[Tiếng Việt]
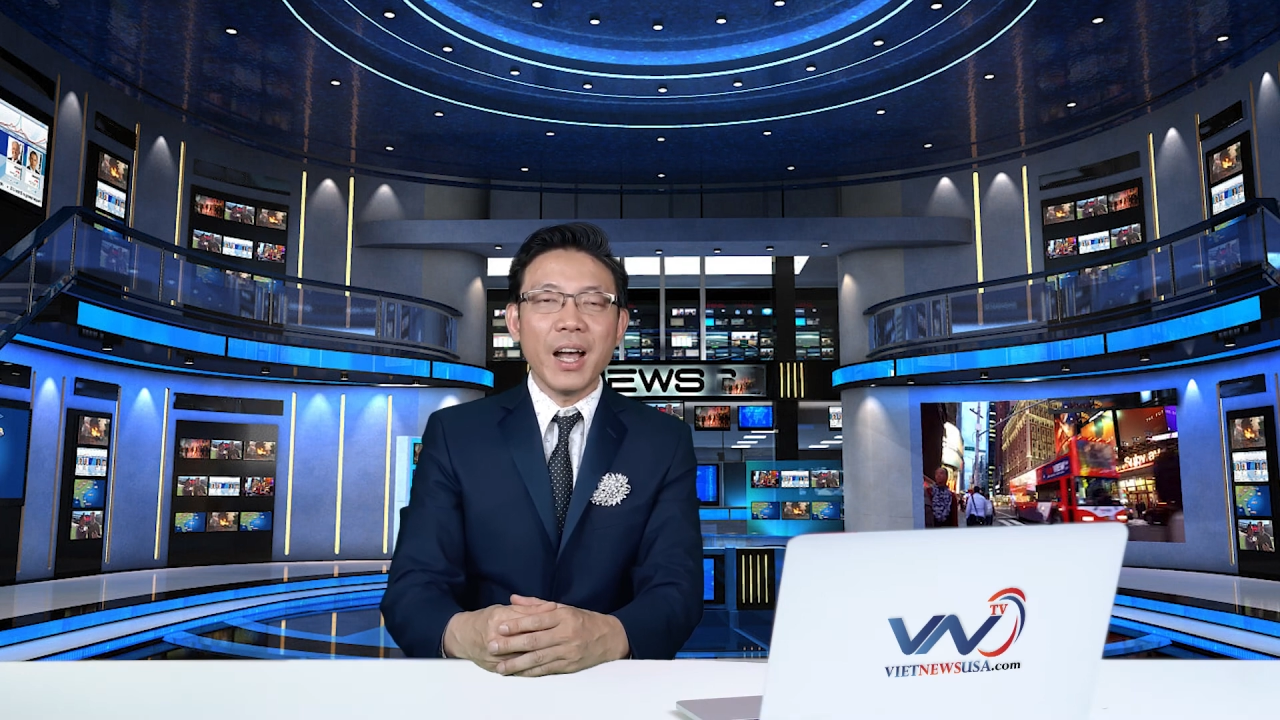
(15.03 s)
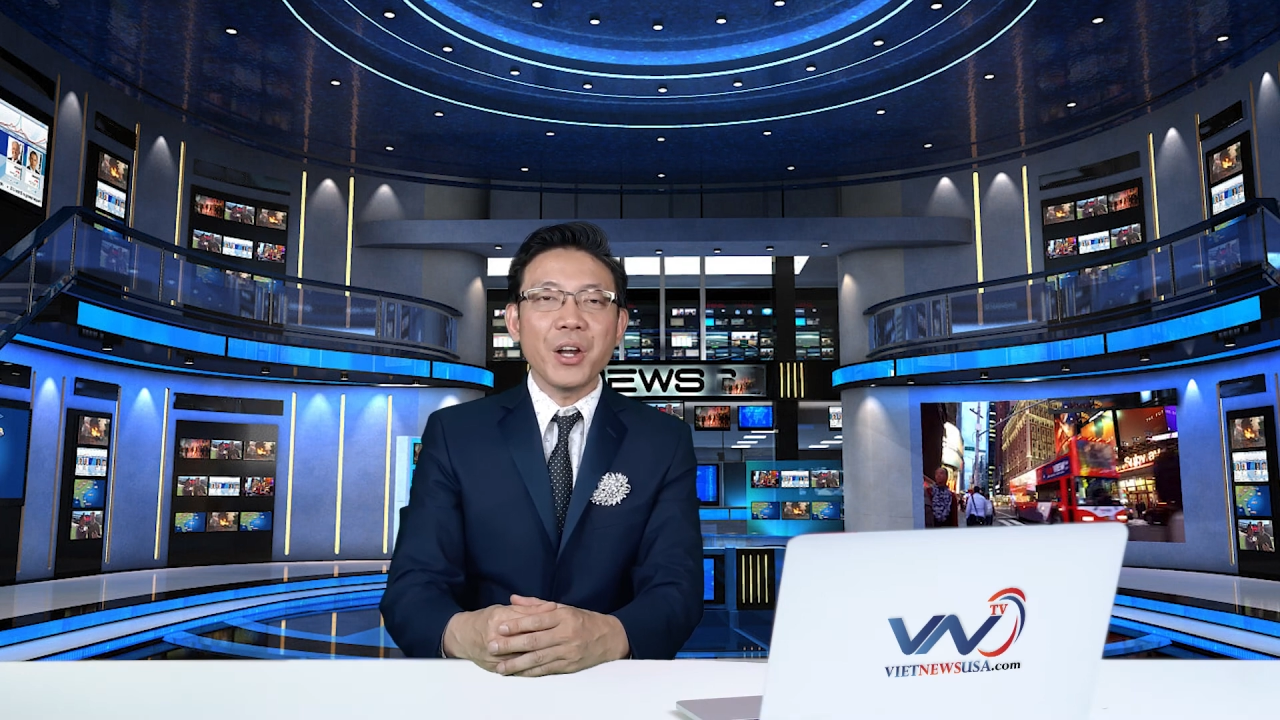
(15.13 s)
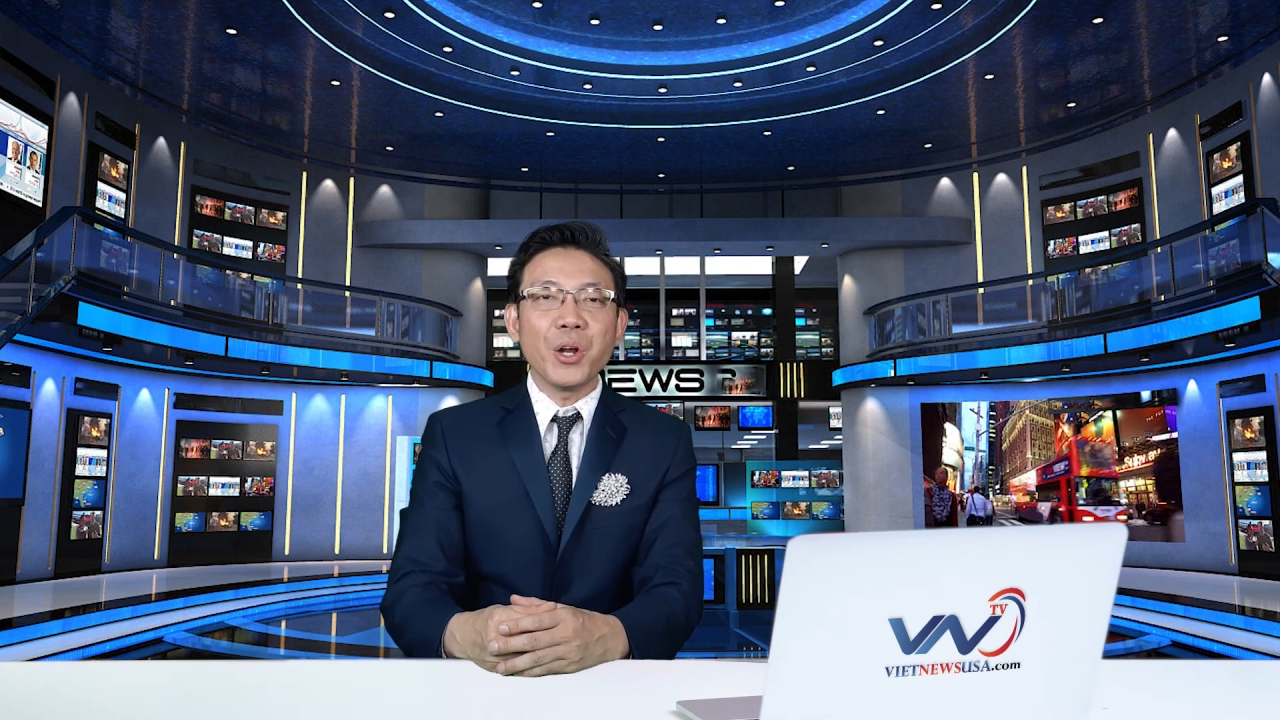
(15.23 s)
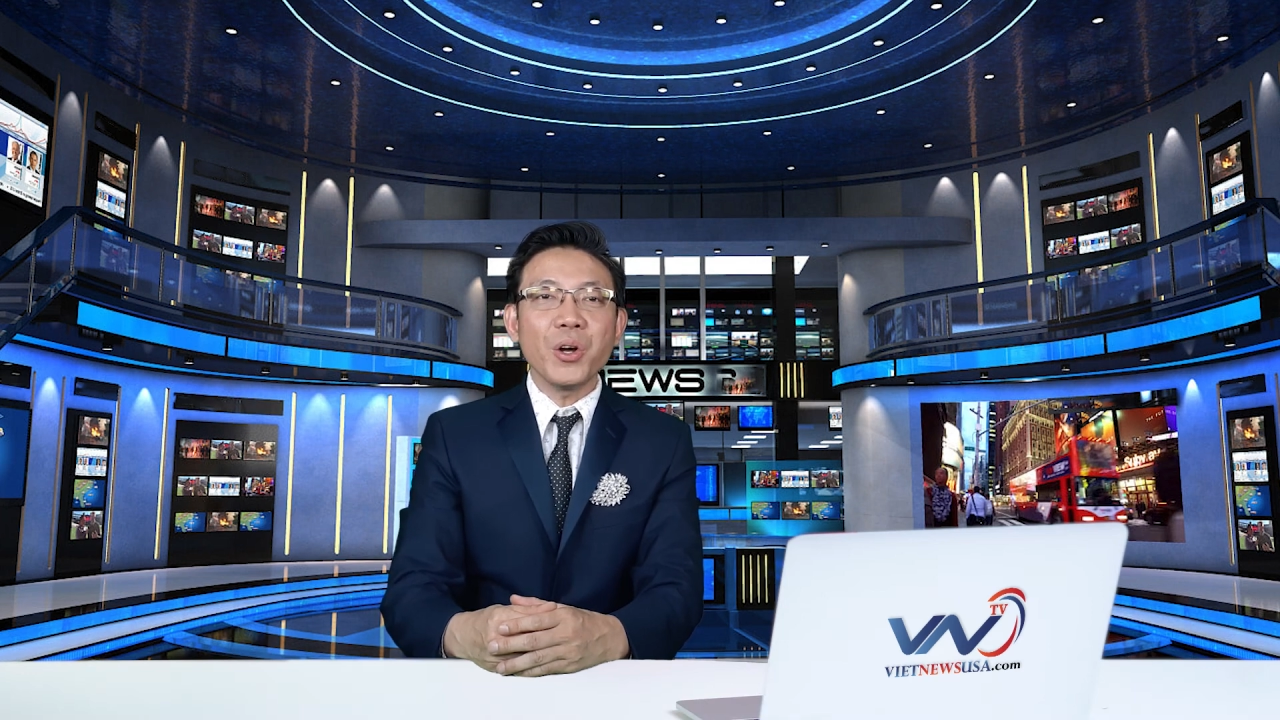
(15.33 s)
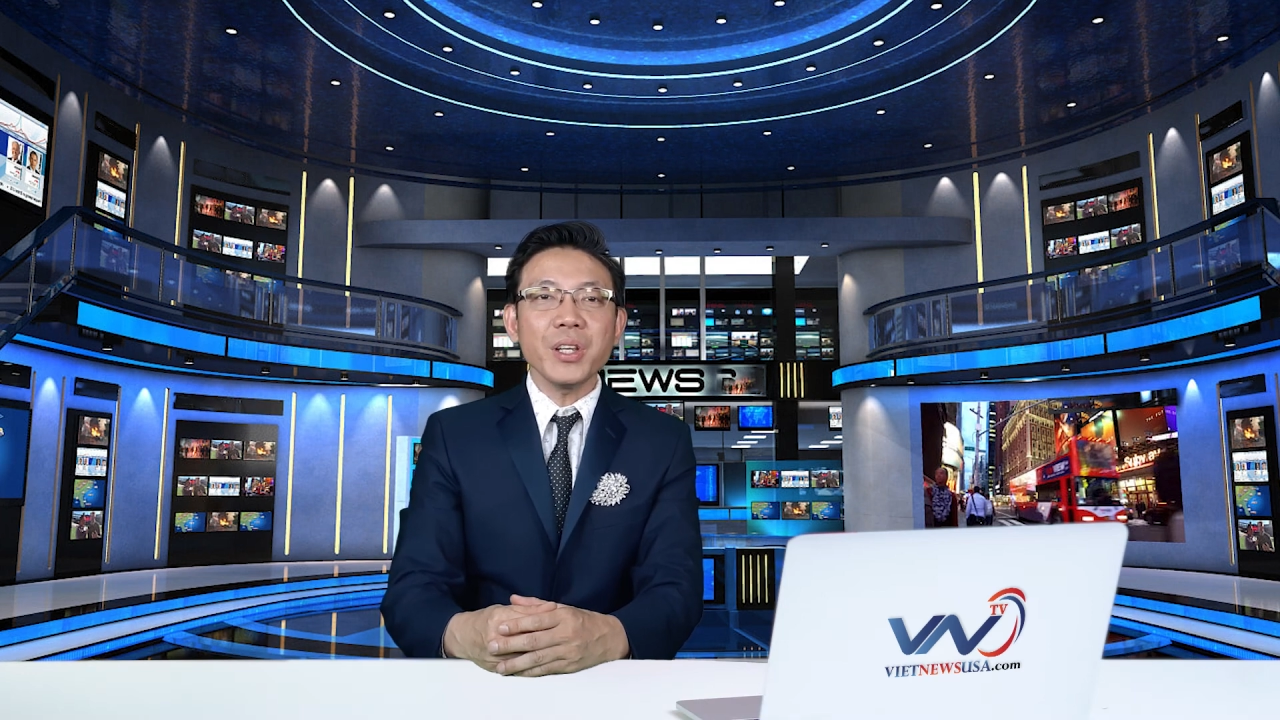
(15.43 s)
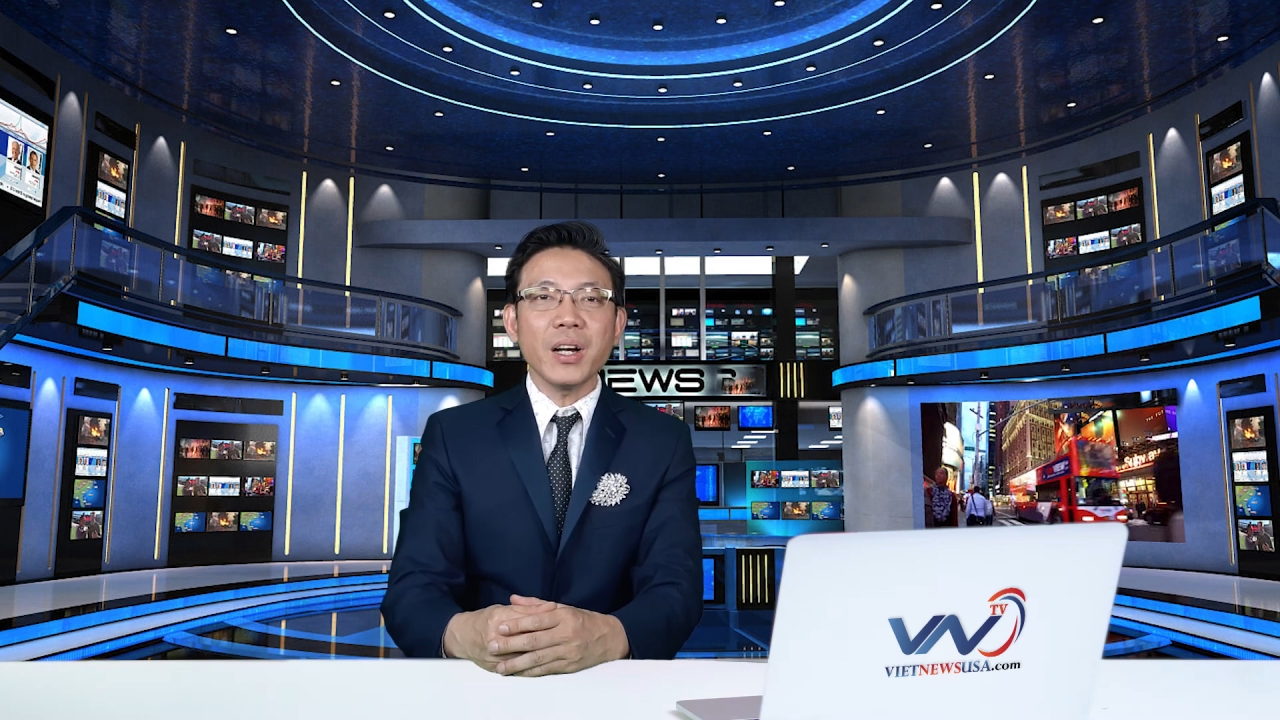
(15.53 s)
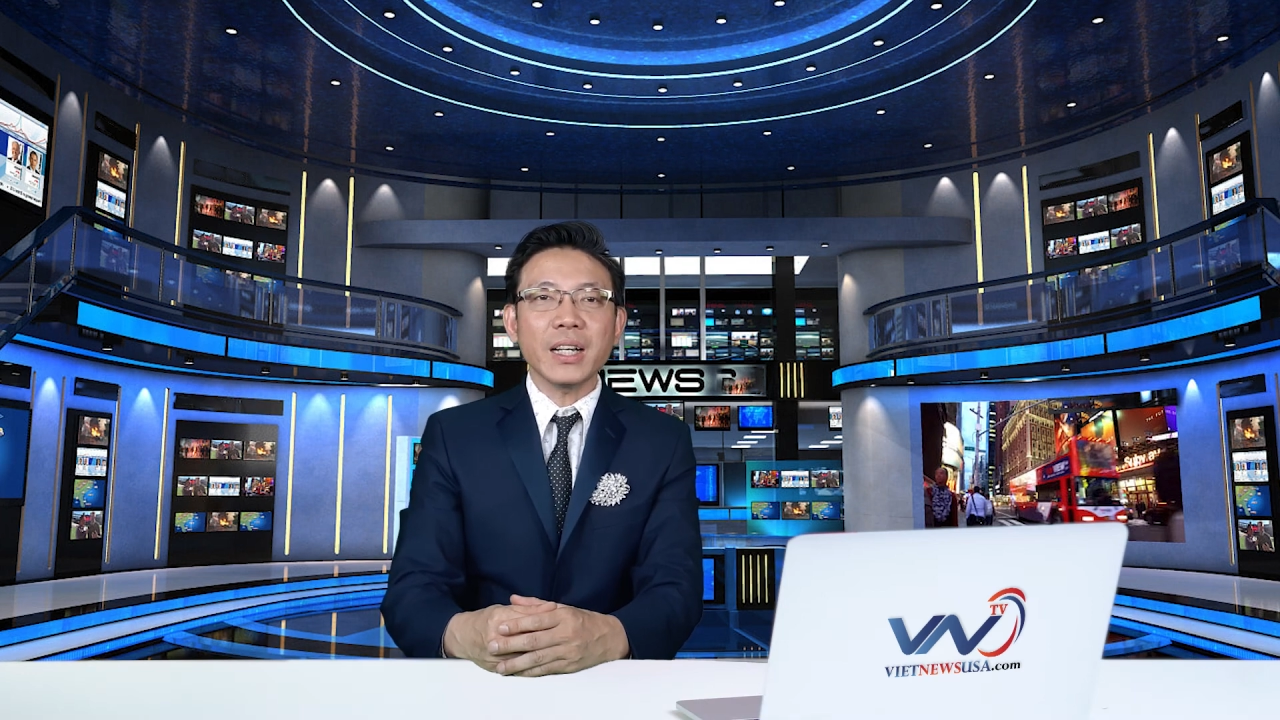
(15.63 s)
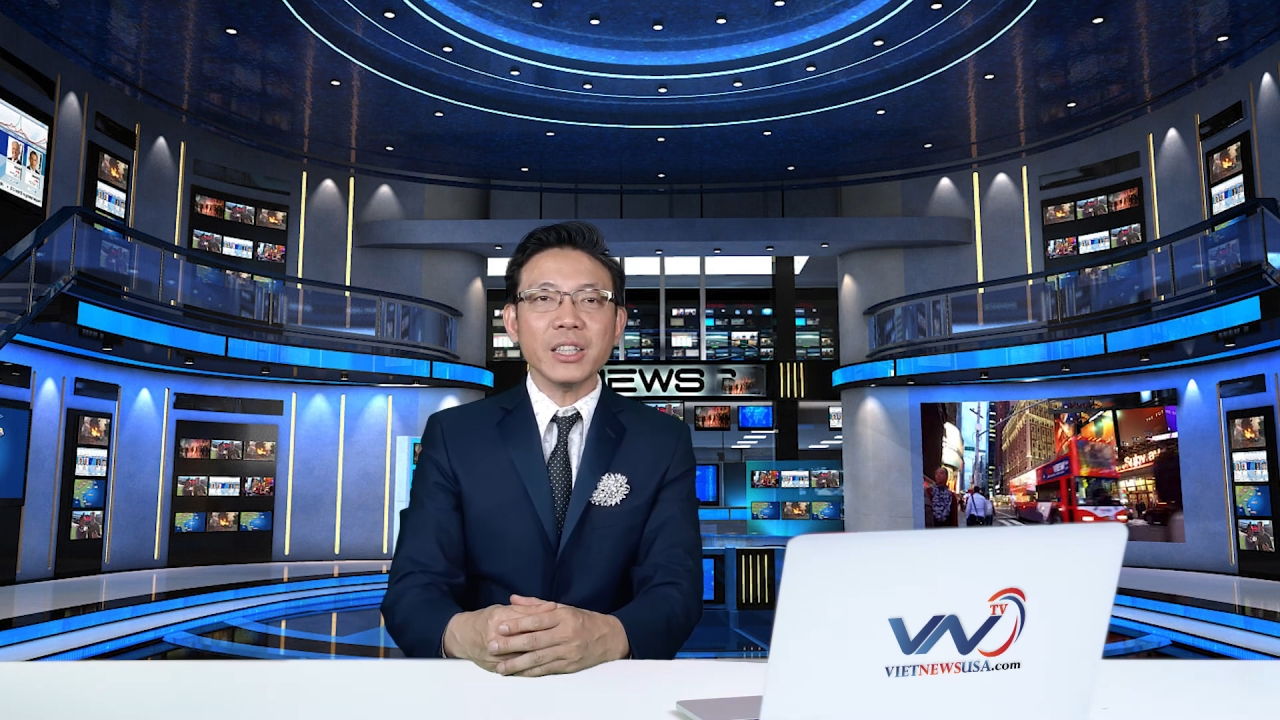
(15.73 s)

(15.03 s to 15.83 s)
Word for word: Để đón nhận các